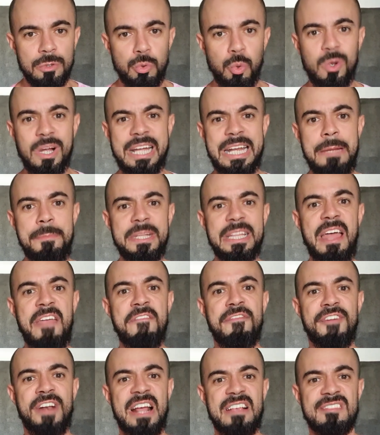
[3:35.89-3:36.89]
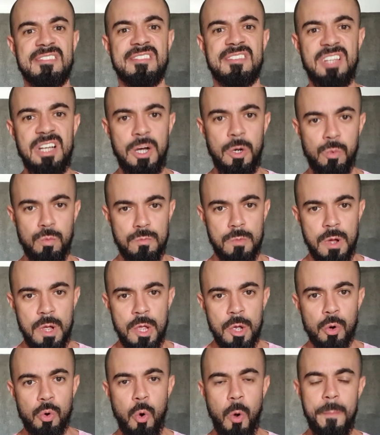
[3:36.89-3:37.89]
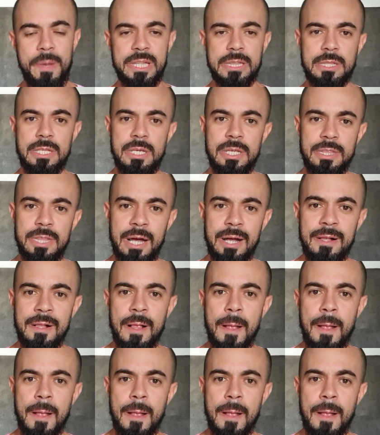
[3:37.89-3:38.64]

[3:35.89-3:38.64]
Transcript: Do crime, da infração cometida